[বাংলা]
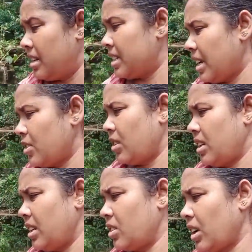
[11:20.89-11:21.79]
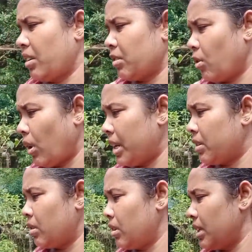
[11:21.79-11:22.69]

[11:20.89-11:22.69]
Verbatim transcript: সেই জন্য এখন কয়েনগুলো